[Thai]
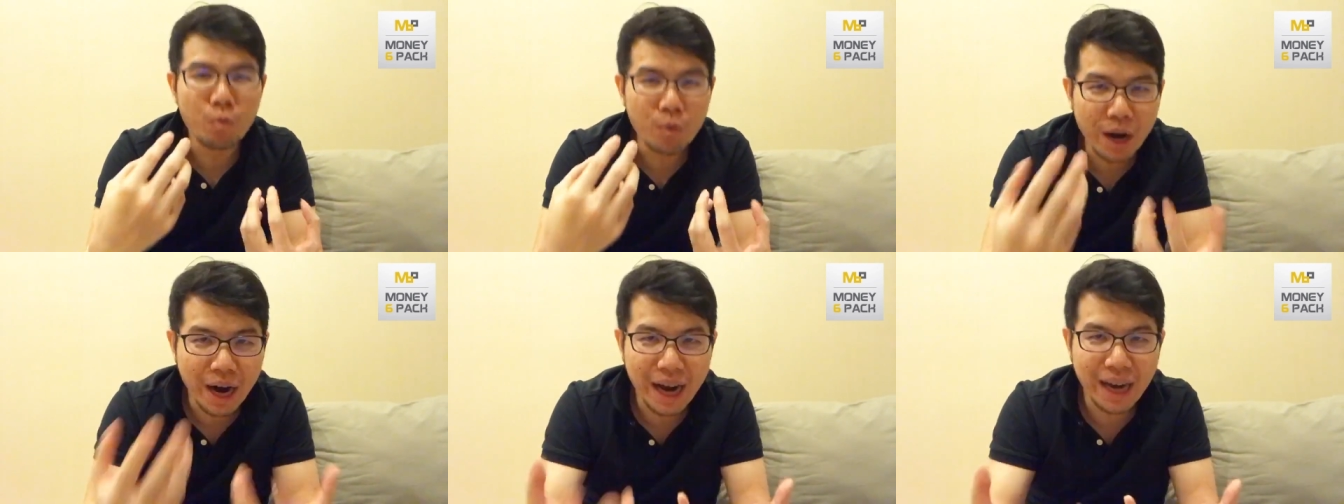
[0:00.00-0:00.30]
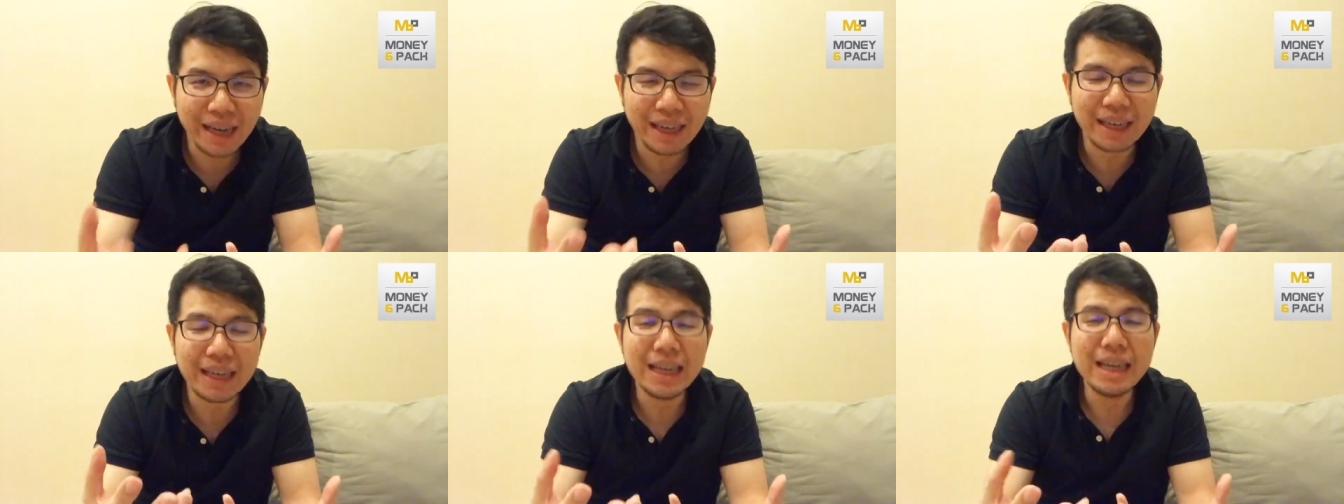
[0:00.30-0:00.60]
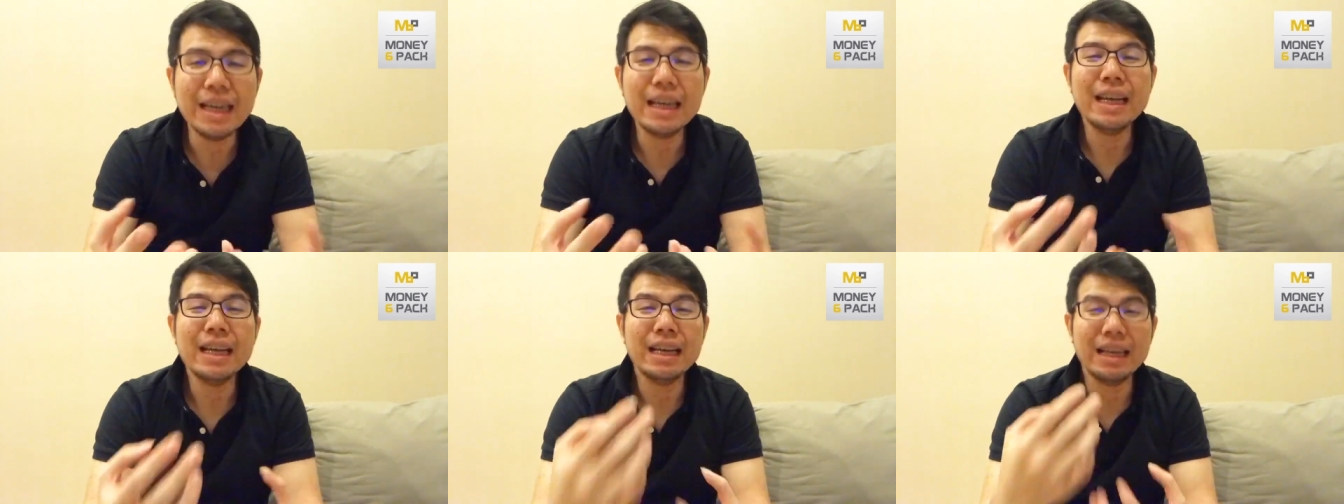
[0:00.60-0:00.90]
เงิน
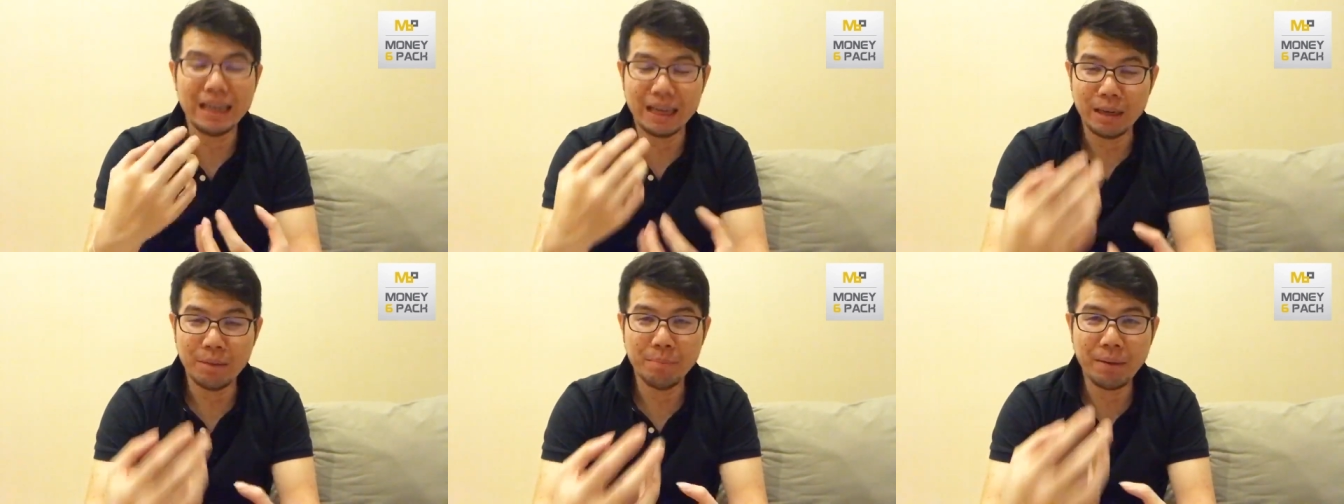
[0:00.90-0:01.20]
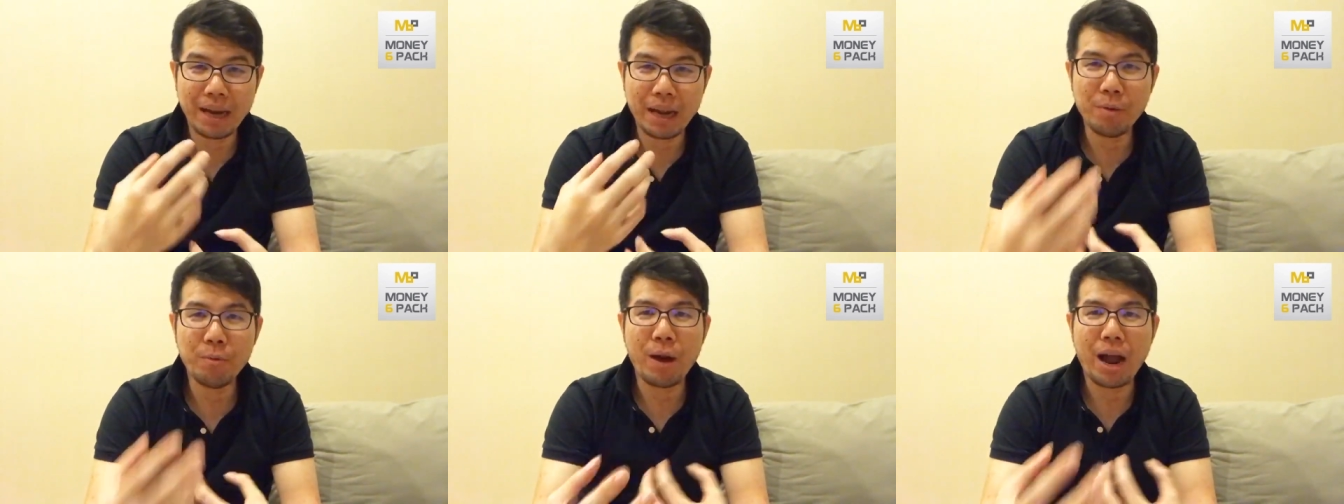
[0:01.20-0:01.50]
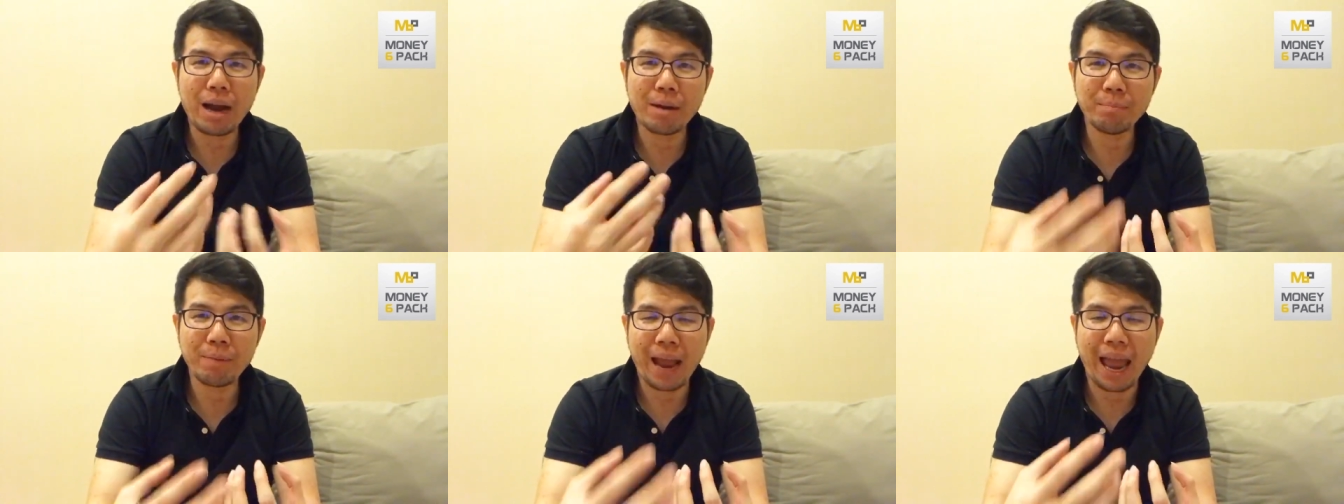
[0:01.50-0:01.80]
หรือไม่ได้วา
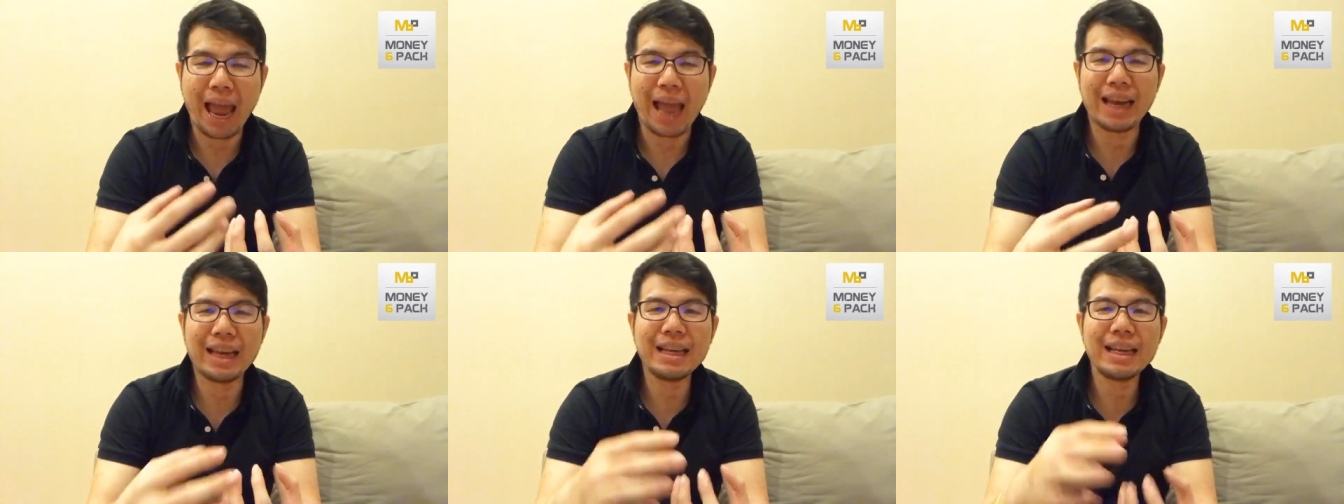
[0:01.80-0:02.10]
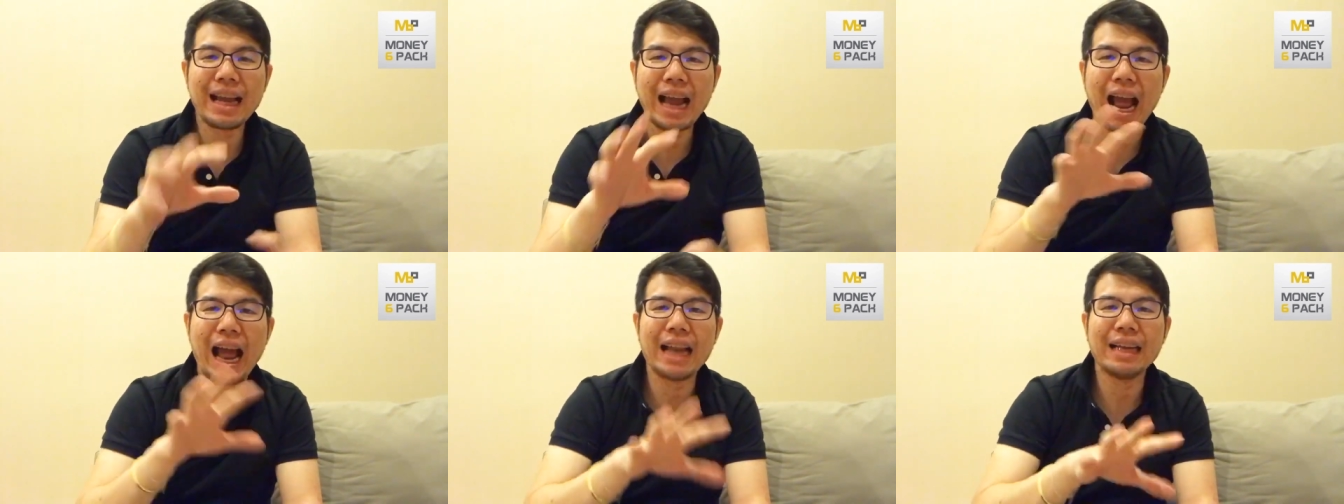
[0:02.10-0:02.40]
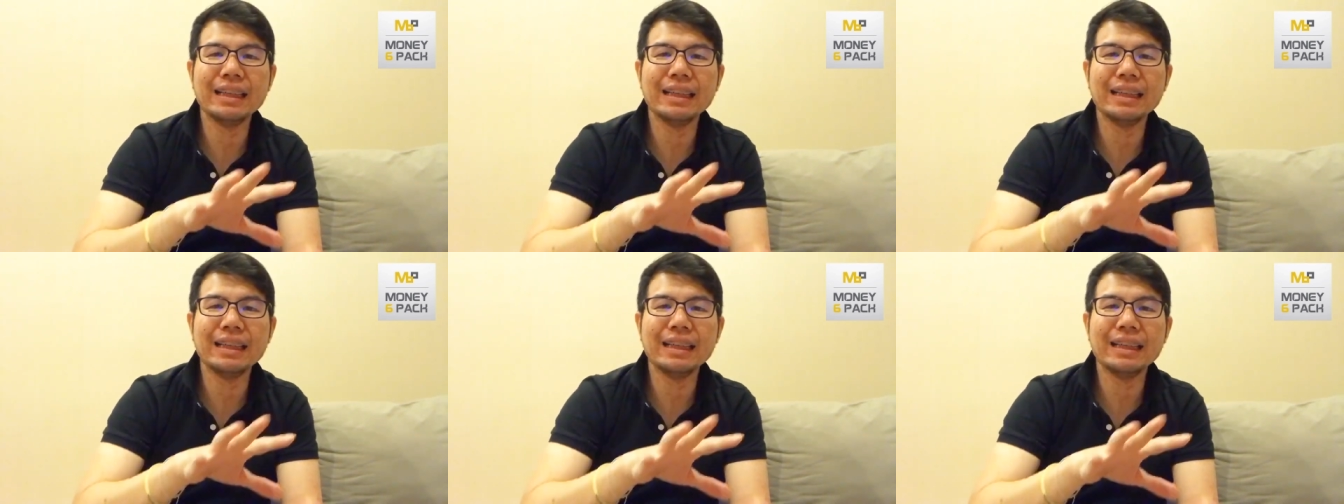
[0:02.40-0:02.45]
งแผนการ